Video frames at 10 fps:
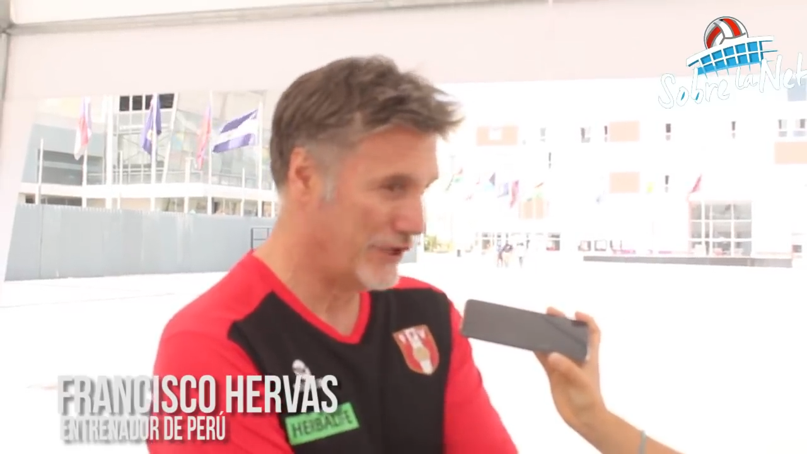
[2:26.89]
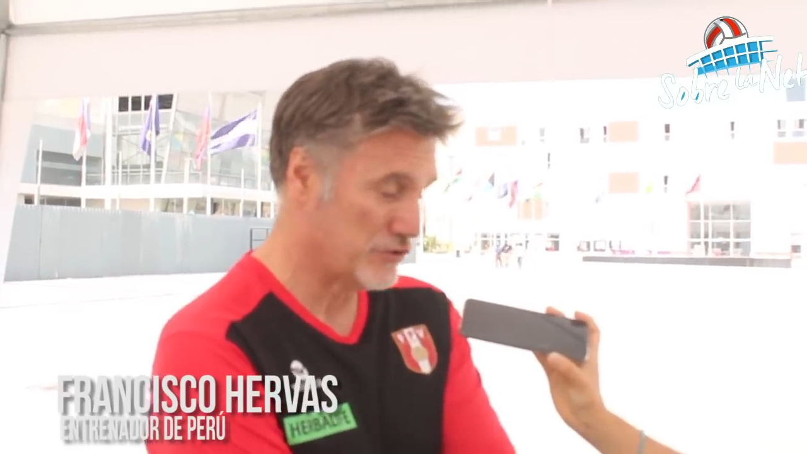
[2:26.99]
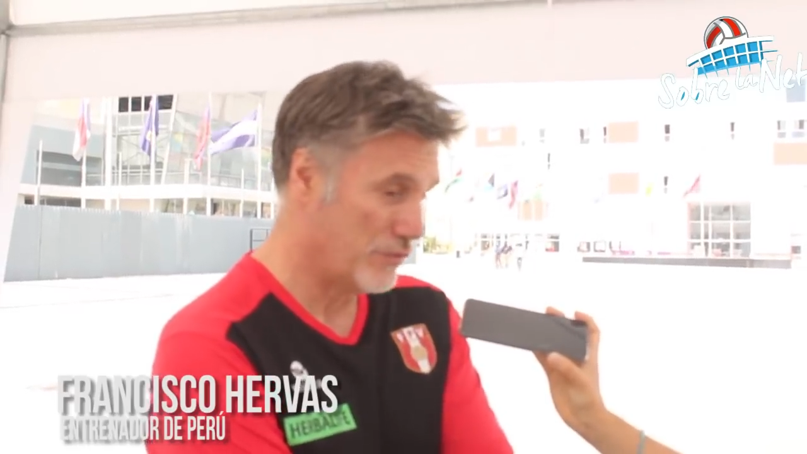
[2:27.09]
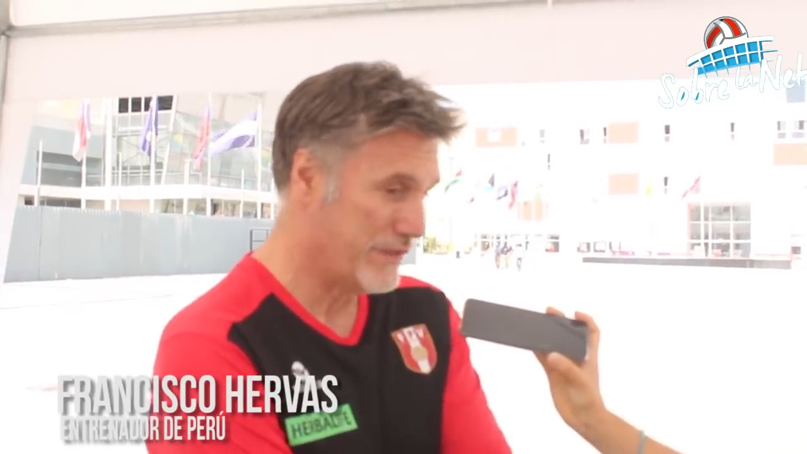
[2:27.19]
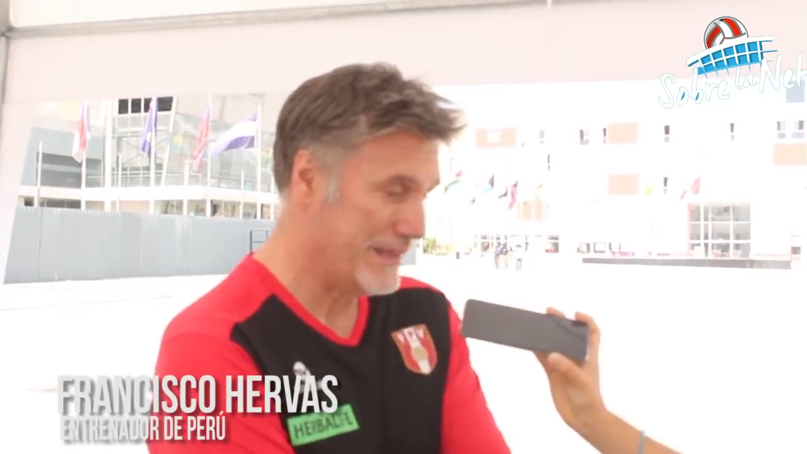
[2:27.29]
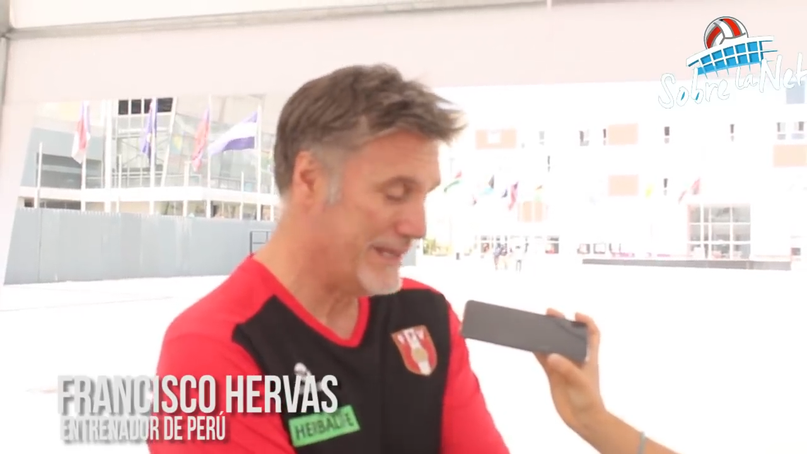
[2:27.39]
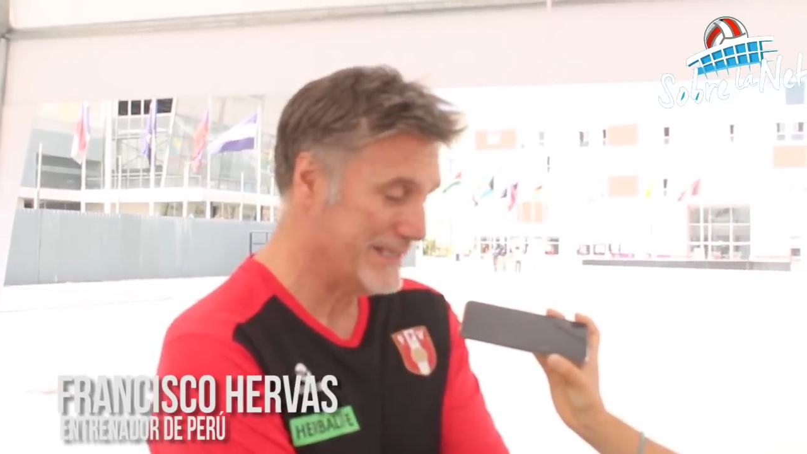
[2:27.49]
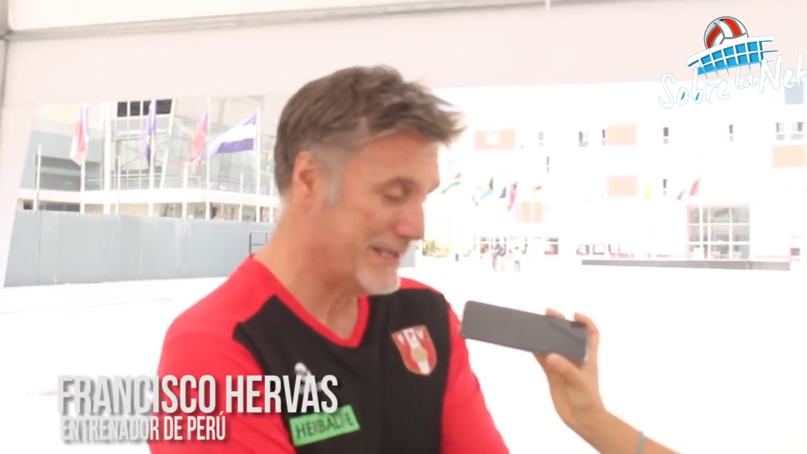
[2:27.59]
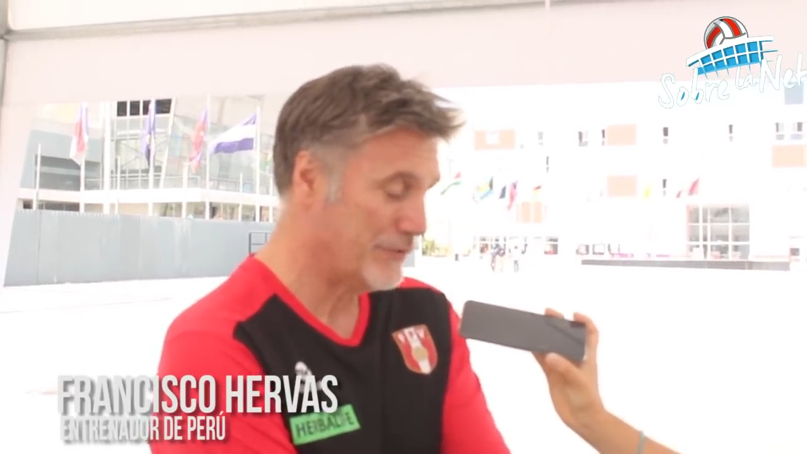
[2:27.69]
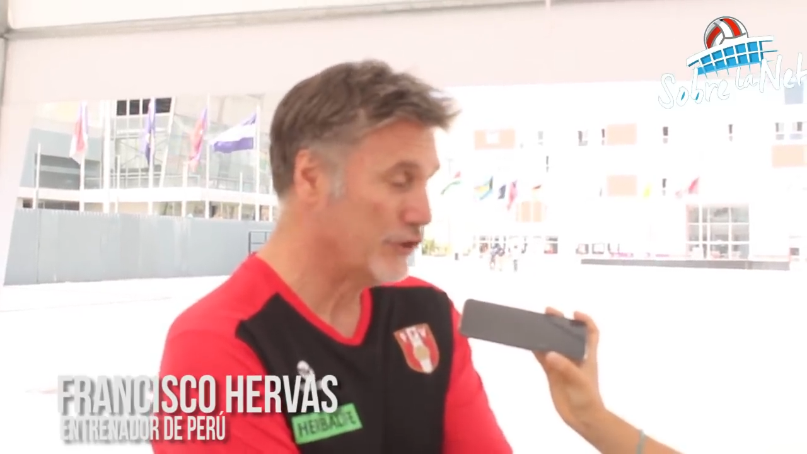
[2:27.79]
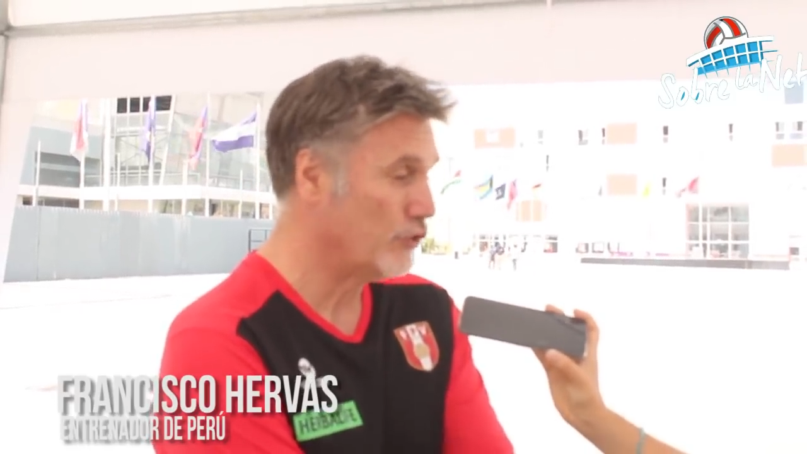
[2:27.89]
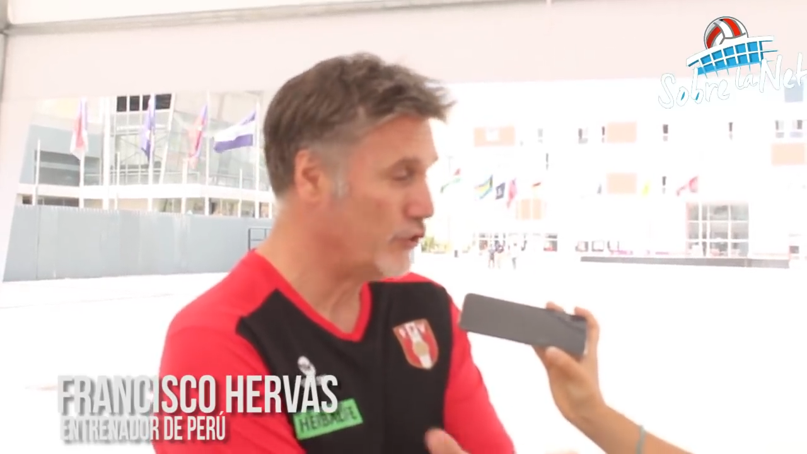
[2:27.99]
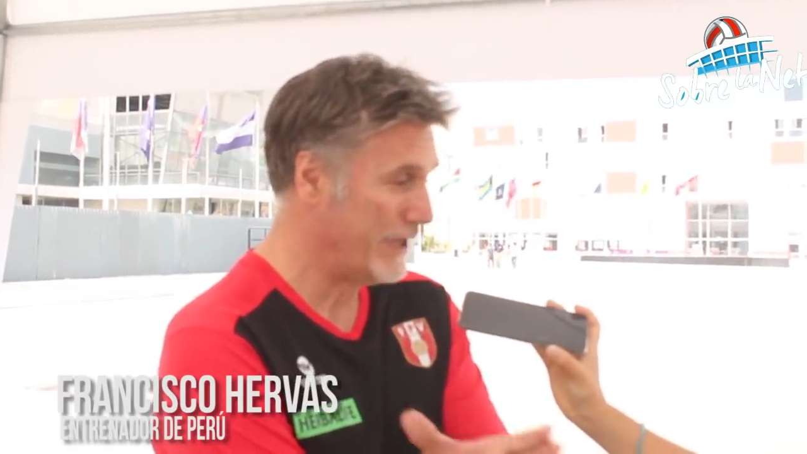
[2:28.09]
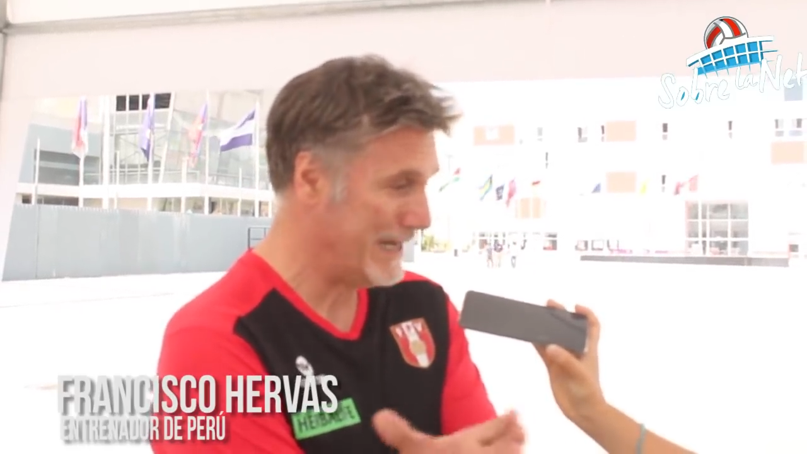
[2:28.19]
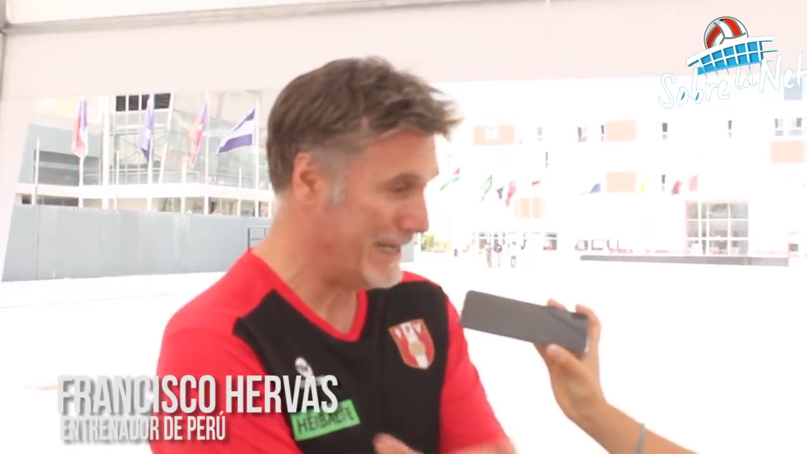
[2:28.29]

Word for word: lo que sucede es que cuando uno